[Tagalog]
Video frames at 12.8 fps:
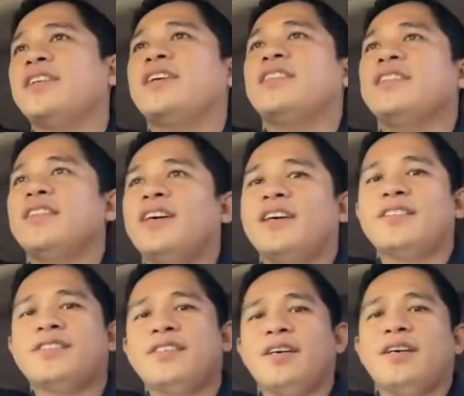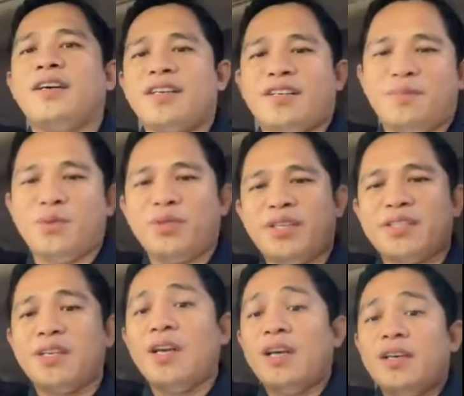ang ganda sa
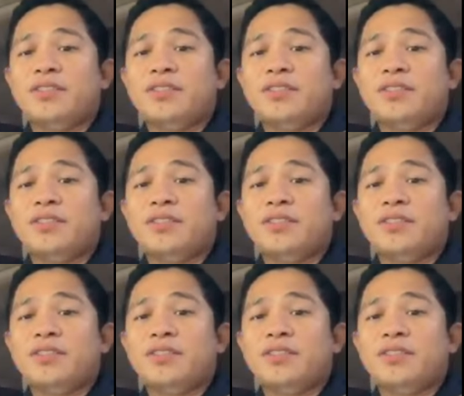Kamutis.